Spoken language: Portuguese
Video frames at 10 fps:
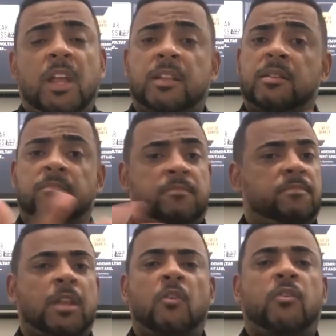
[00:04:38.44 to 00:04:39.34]
tem a
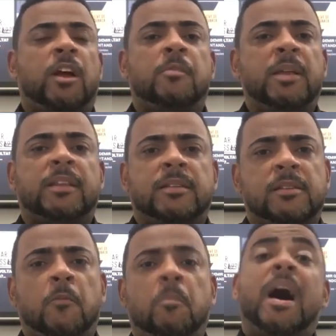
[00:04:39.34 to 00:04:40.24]
tal
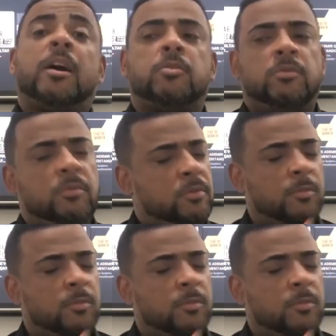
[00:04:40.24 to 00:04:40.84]
fragmentação, pacto,